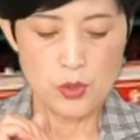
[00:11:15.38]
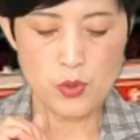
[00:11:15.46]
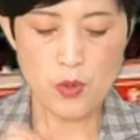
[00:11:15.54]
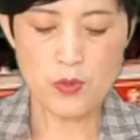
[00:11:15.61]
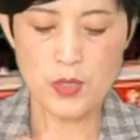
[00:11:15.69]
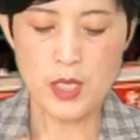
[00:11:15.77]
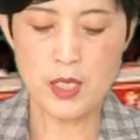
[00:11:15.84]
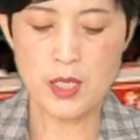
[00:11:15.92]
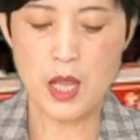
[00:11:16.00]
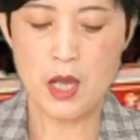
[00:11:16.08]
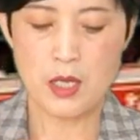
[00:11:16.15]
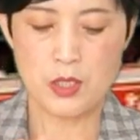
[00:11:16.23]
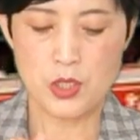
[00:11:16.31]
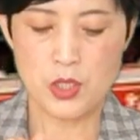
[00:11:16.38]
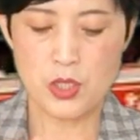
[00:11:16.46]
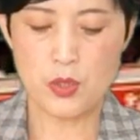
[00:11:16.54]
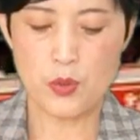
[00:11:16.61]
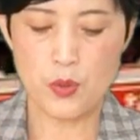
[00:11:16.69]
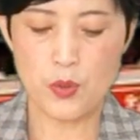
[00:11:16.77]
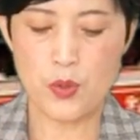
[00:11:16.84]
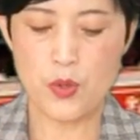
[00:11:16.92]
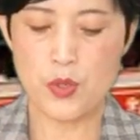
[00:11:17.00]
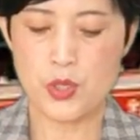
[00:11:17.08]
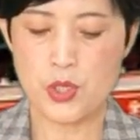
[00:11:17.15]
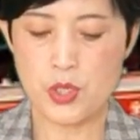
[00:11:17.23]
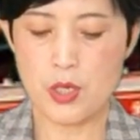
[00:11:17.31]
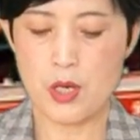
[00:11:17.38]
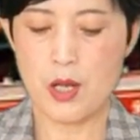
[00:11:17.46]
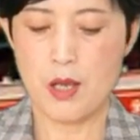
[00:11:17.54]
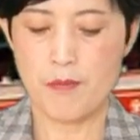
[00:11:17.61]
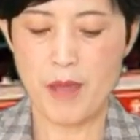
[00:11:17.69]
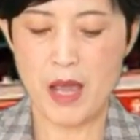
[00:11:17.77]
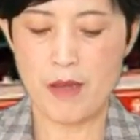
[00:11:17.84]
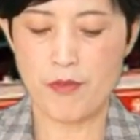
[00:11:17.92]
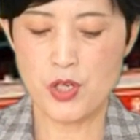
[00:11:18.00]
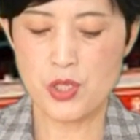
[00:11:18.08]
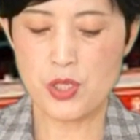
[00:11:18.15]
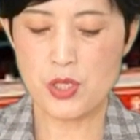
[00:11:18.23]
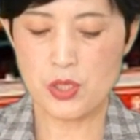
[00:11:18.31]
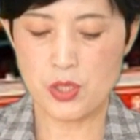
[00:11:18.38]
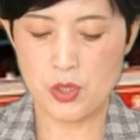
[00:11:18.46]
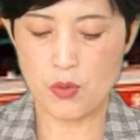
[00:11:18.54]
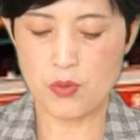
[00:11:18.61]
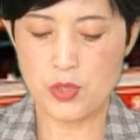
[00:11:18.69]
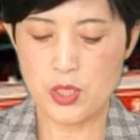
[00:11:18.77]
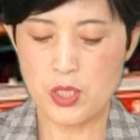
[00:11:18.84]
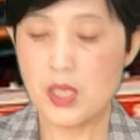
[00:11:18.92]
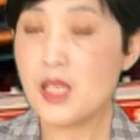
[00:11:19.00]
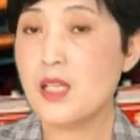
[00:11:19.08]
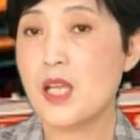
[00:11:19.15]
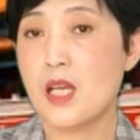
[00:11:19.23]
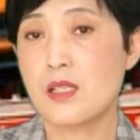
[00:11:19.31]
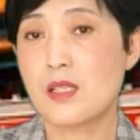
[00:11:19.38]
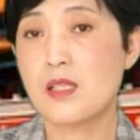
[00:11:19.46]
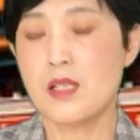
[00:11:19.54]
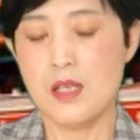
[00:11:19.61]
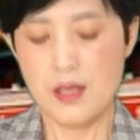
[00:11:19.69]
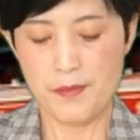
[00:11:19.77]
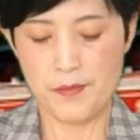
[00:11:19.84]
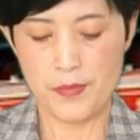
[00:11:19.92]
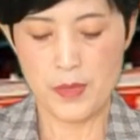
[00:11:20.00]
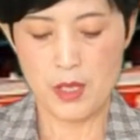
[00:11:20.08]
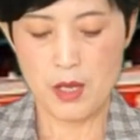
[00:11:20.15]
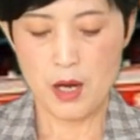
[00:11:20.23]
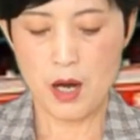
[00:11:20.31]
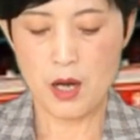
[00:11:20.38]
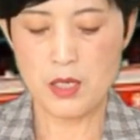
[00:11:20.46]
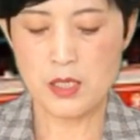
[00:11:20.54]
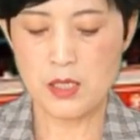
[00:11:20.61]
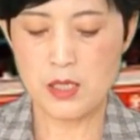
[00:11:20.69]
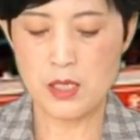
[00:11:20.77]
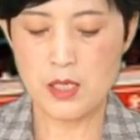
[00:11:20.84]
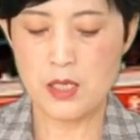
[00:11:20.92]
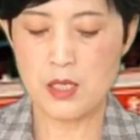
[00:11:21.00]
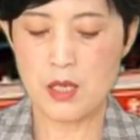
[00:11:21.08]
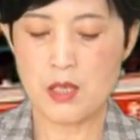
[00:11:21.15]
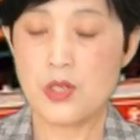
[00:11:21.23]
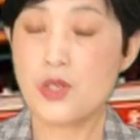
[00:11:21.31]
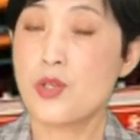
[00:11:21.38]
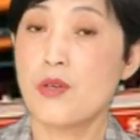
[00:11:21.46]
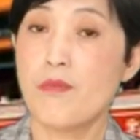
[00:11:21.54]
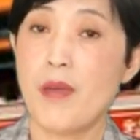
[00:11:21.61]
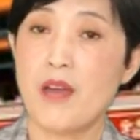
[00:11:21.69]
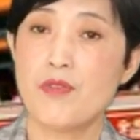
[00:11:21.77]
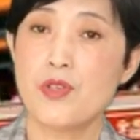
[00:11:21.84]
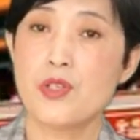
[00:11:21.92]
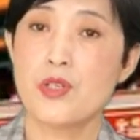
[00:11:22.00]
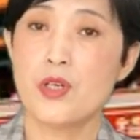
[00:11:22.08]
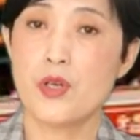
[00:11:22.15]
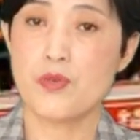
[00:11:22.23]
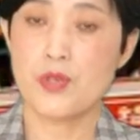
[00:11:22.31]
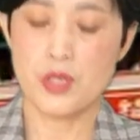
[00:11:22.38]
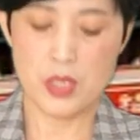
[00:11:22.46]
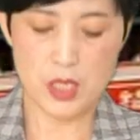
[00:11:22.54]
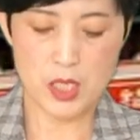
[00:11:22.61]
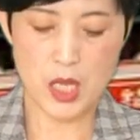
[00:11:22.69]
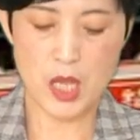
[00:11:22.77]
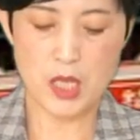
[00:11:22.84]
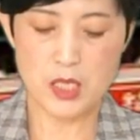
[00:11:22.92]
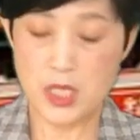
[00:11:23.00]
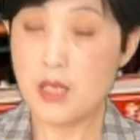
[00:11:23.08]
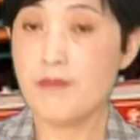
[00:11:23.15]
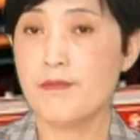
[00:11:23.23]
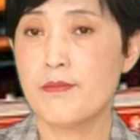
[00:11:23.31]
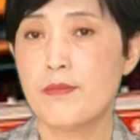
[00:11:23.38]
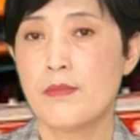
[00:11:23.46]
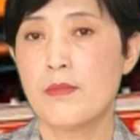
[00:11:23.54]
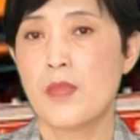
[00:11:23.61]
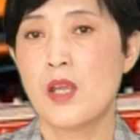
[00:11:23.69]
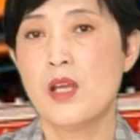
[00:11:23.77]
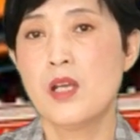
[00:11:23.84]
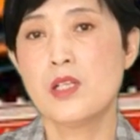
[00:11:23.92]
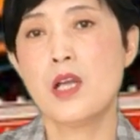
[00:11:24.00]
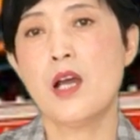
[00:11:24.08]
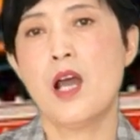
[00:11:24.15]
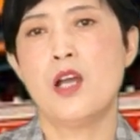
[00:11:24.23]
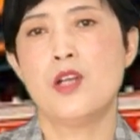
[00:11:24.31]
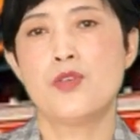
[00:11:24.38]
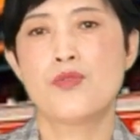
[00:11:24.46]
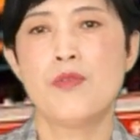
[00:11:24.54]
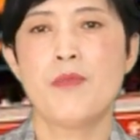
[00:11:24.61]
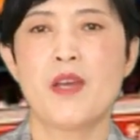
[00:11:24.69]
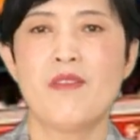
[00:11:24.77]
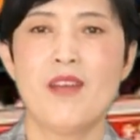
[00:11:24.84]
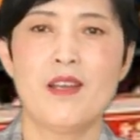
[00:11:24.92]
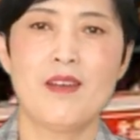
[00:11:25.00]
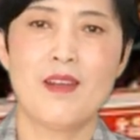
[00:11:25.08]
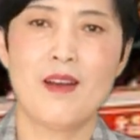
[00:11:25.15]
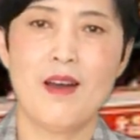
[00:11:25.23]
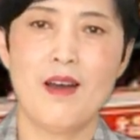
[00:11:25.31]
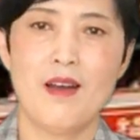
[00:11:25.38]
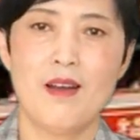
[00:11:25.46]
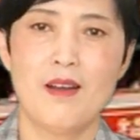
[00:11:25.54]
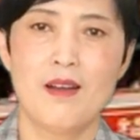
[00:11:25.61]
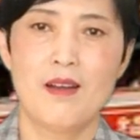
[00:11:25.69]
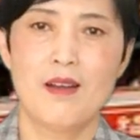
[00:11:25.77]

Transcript: 中医呢治愈率是百分之九十一点四一，而西医呢是百分之六十一点一，这很说明问题了。